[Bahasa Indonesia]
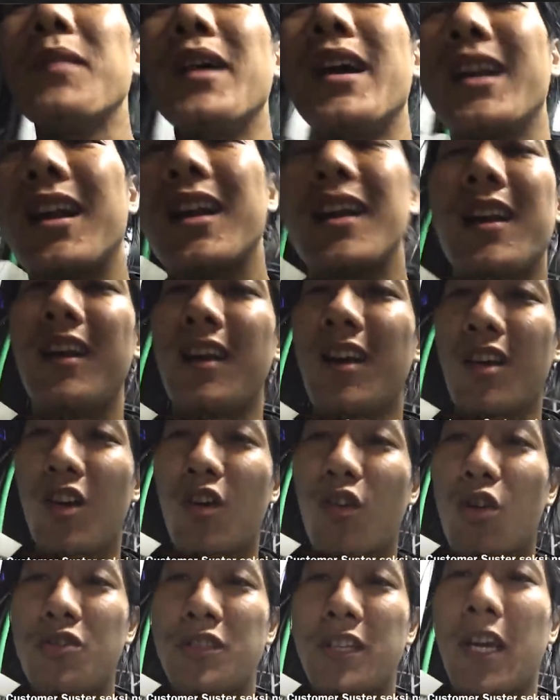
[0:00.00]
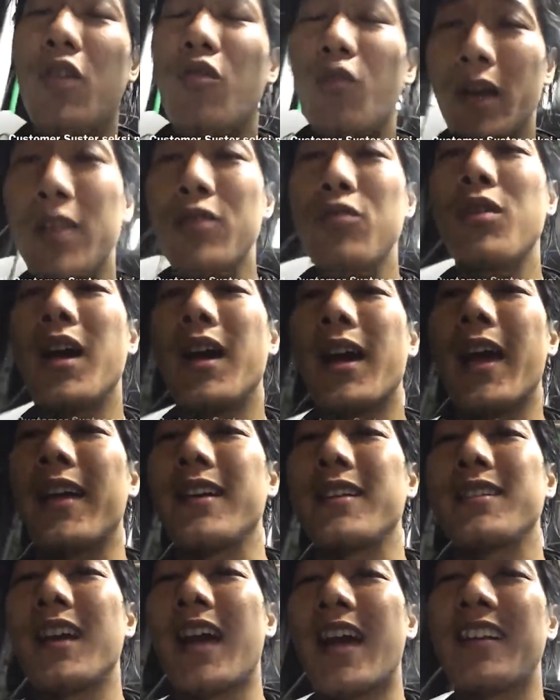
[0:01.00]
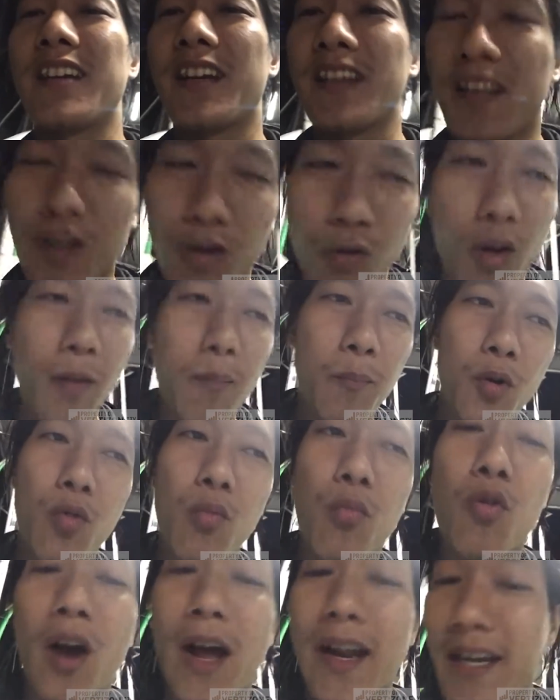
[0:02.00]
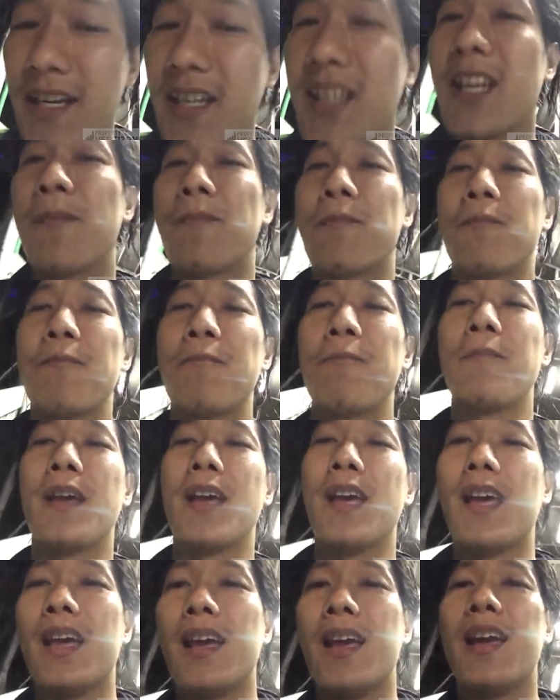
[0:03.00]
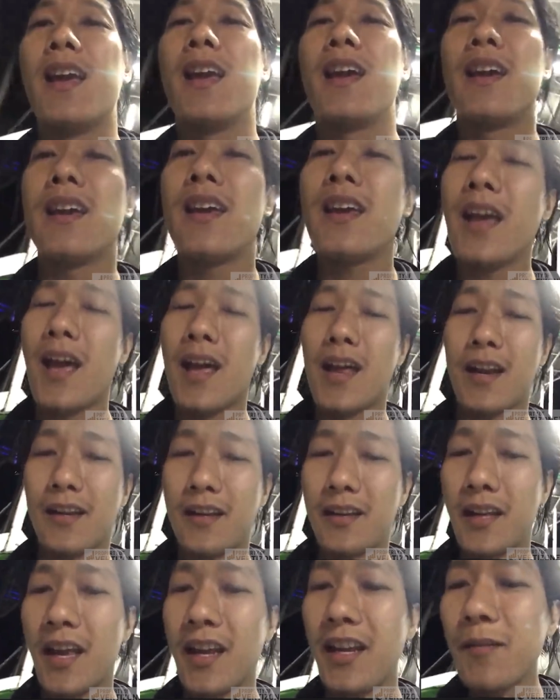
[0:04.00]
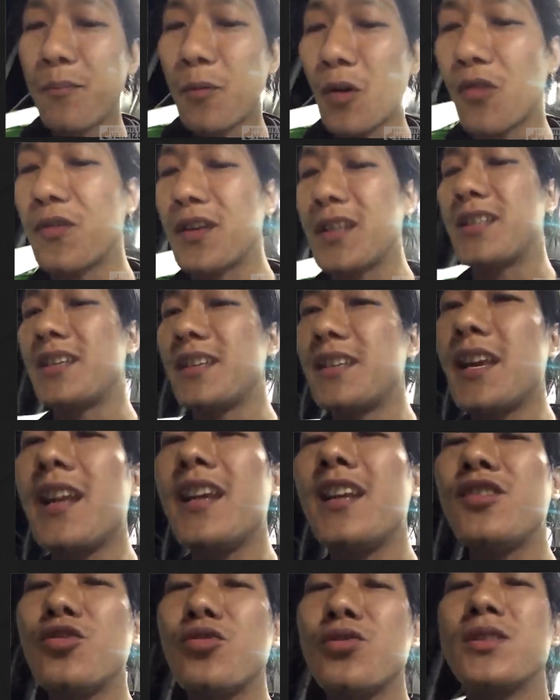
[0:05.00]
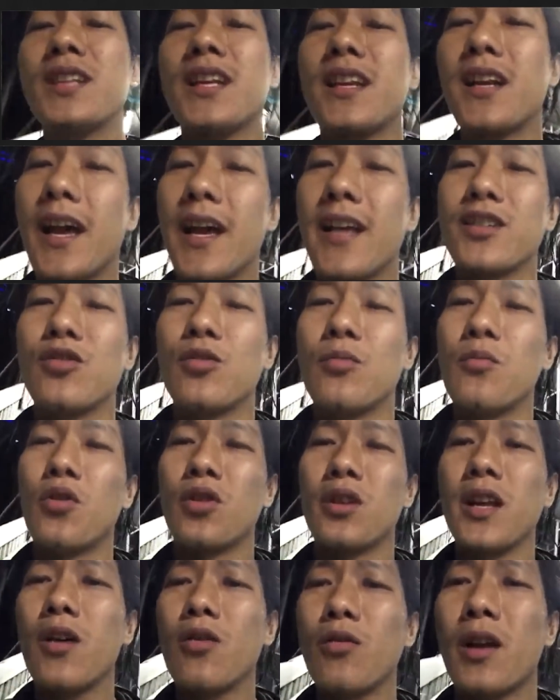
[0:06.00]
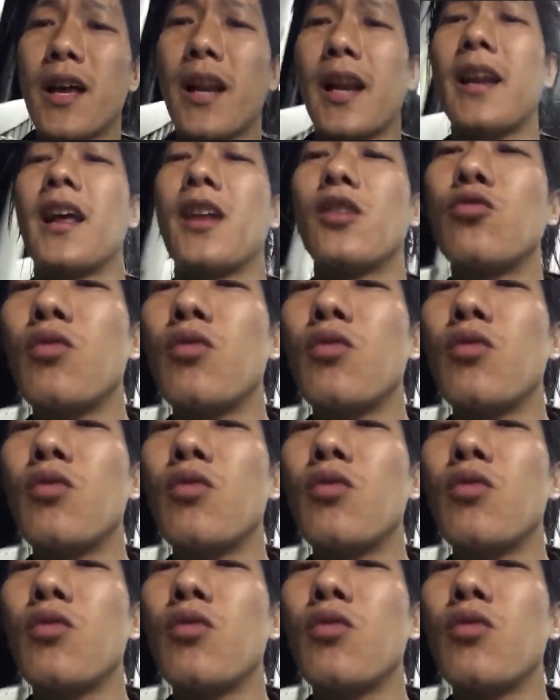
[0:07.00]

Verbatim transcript: sendirian di depan gedung Istana Presiden, gedung Sekretariat Negara, dan gue ditodong dua pistol di situ guys resiko kematian gue